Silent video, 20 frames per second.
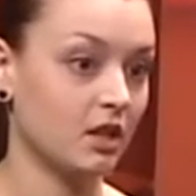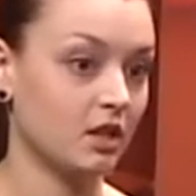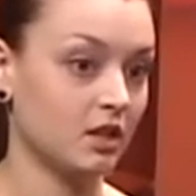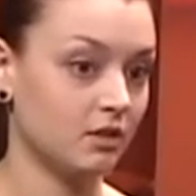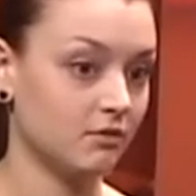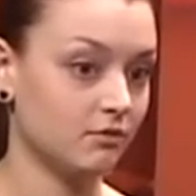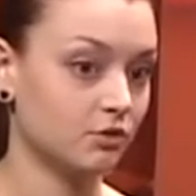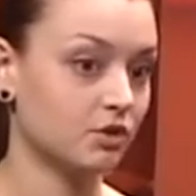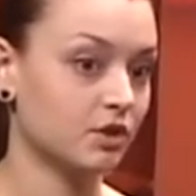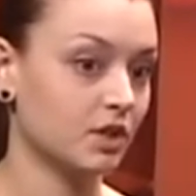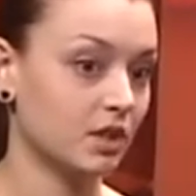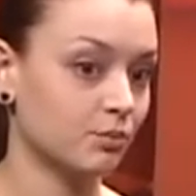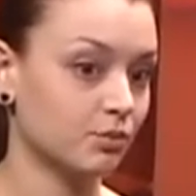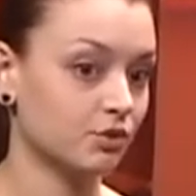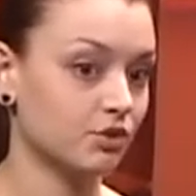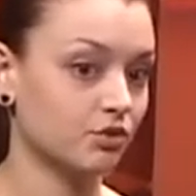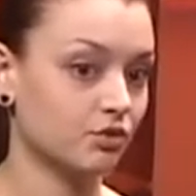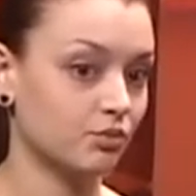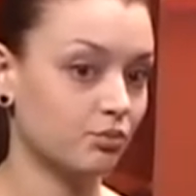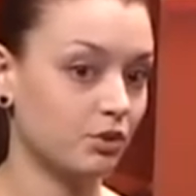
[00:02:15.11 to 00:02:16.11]
И вот я
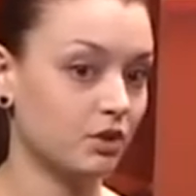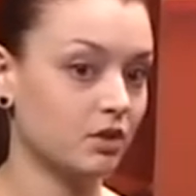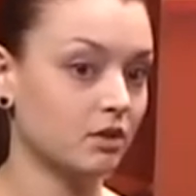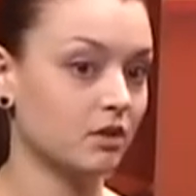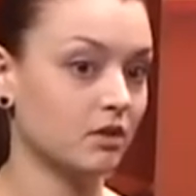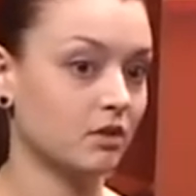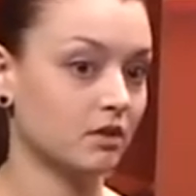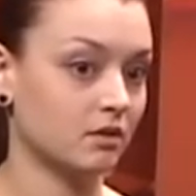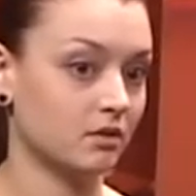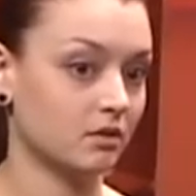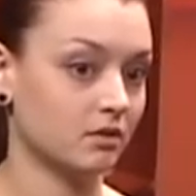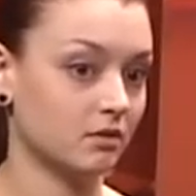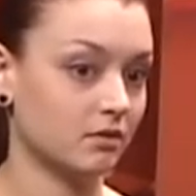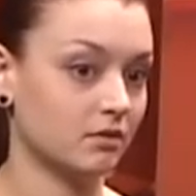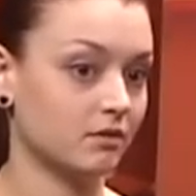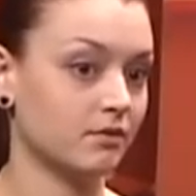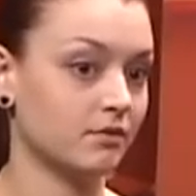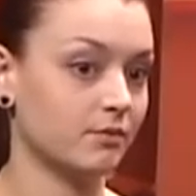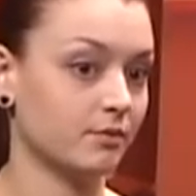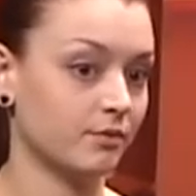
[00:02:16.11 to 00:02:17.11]

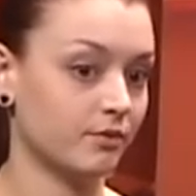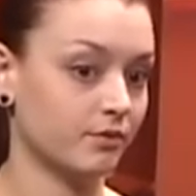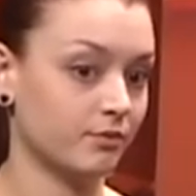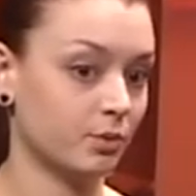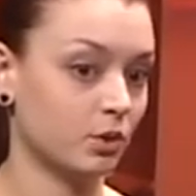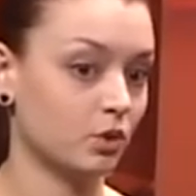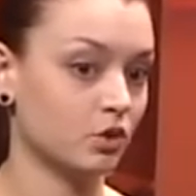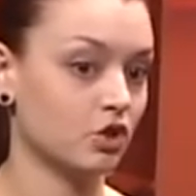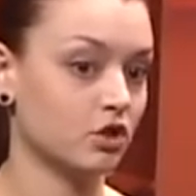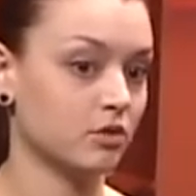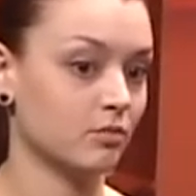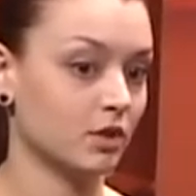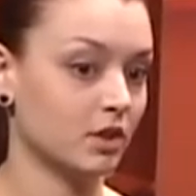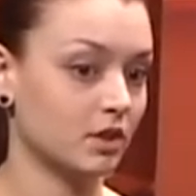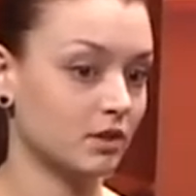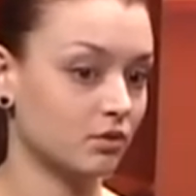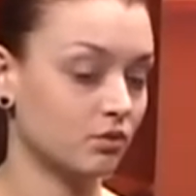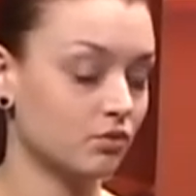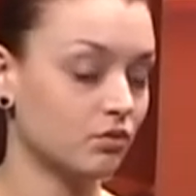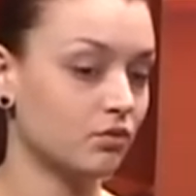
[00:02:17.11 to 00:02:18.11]
поступила э, в прошлом
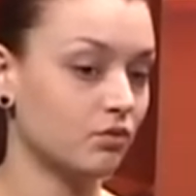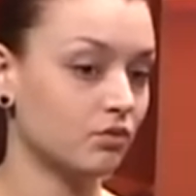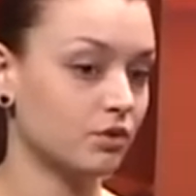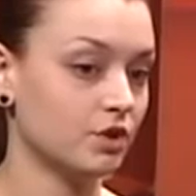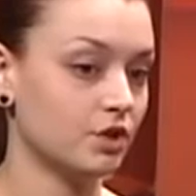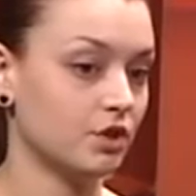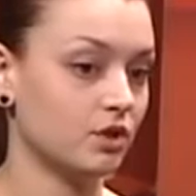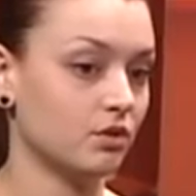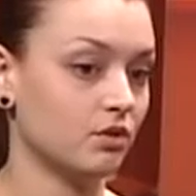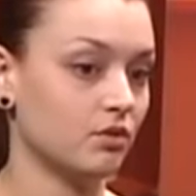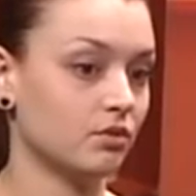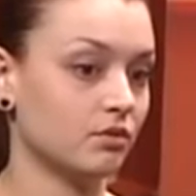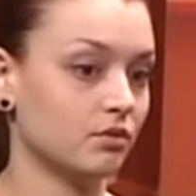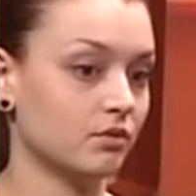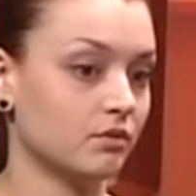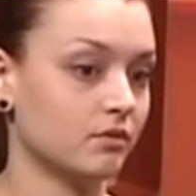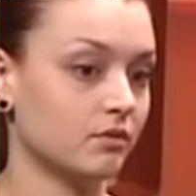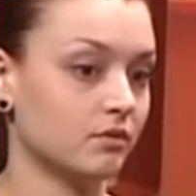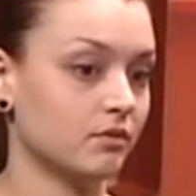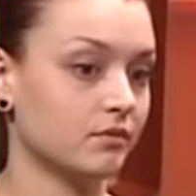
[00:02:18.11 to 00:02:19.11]
году осенью
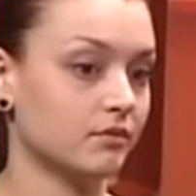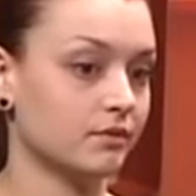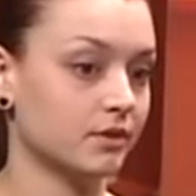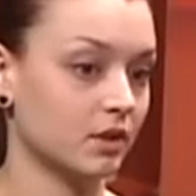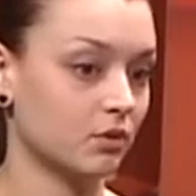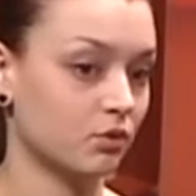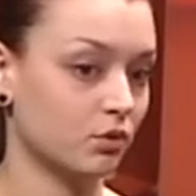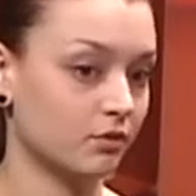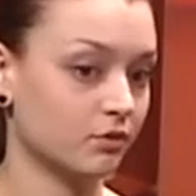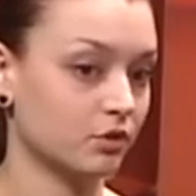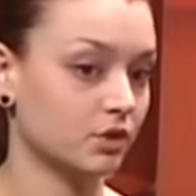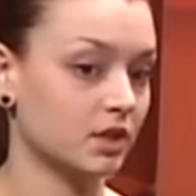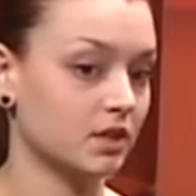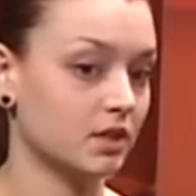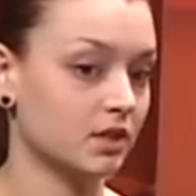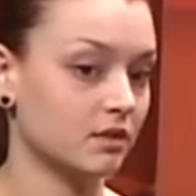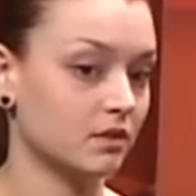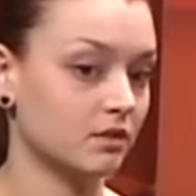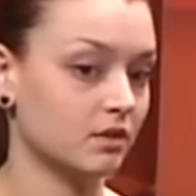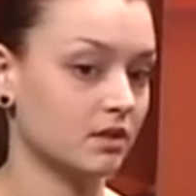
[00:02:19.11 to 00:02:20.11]
э, в такой вот
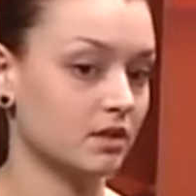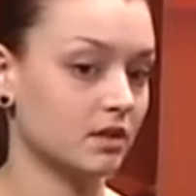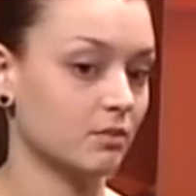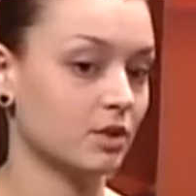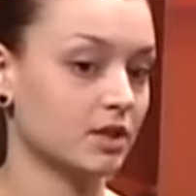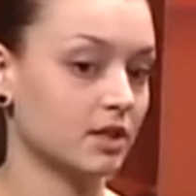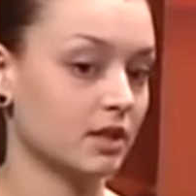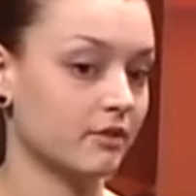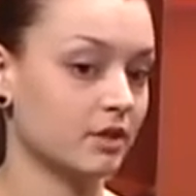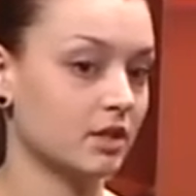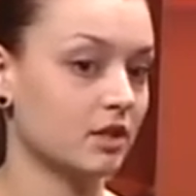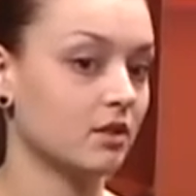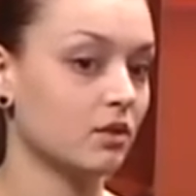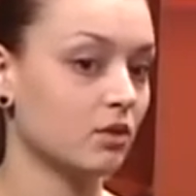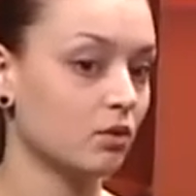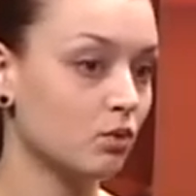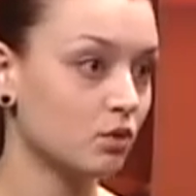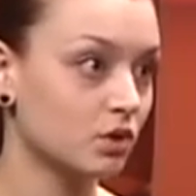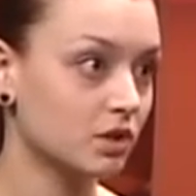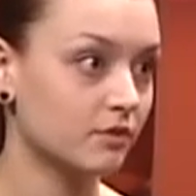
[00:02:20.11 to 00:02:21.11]
один из образовательных
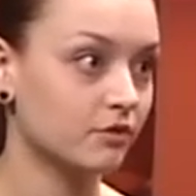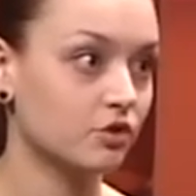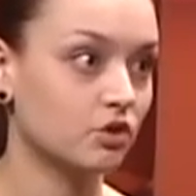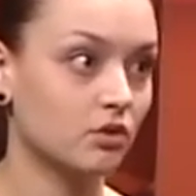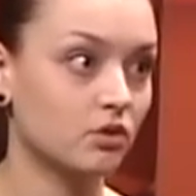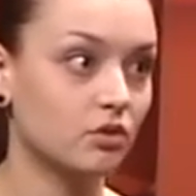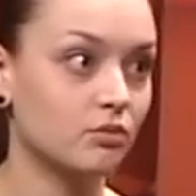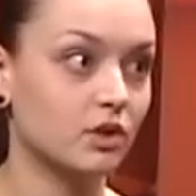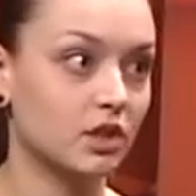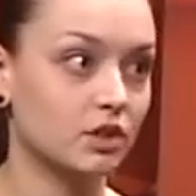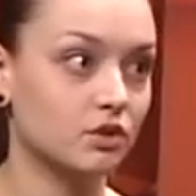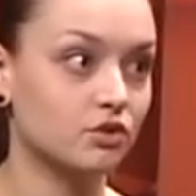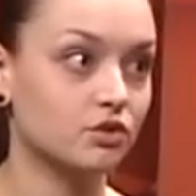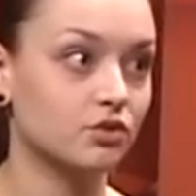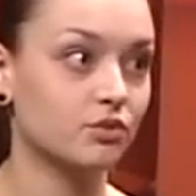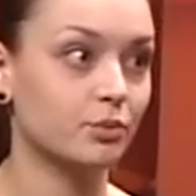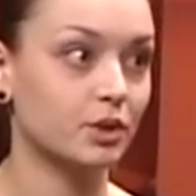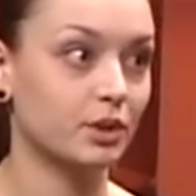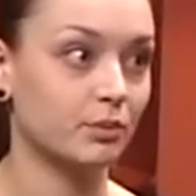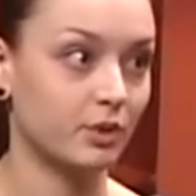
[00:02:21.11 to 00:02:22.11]
курсов школы
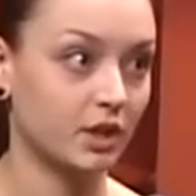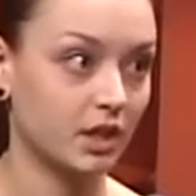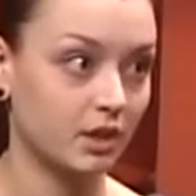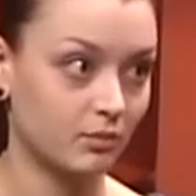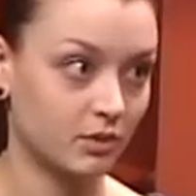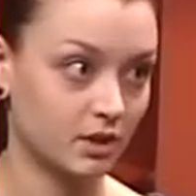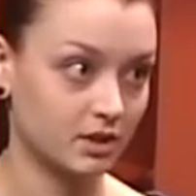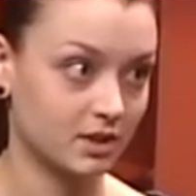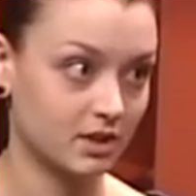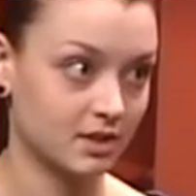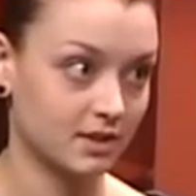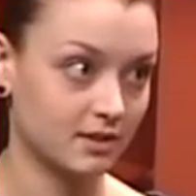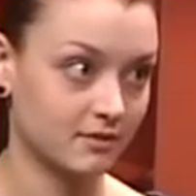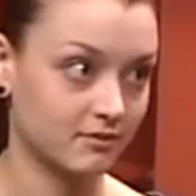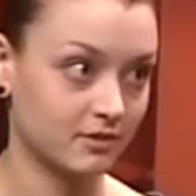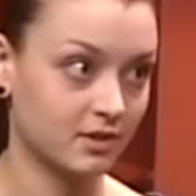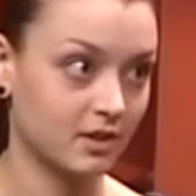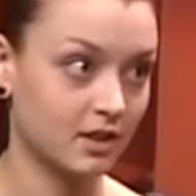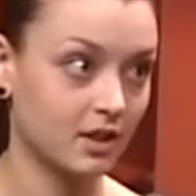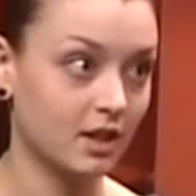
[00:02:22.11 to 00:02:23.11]
молодежного
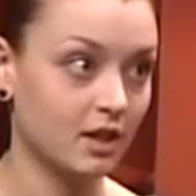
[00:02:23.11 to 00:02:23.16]
предпринимательства».